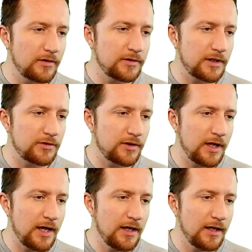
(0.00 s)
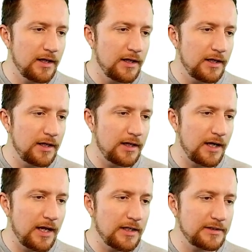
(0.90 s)
Vamos a seleccionar
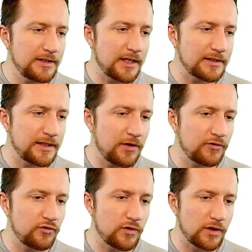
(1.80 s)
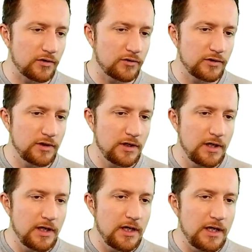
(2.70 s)
inglés de Estados Unidos.
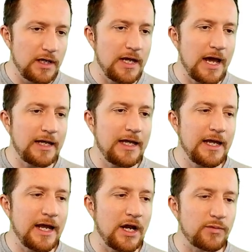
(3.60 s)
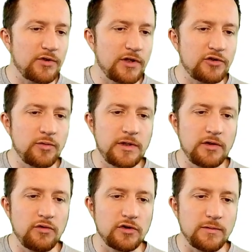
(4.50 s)
Y aquí en la opción de
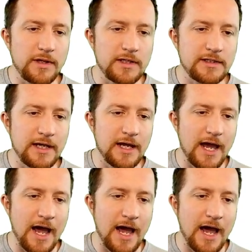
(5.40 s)
subtítulos me dice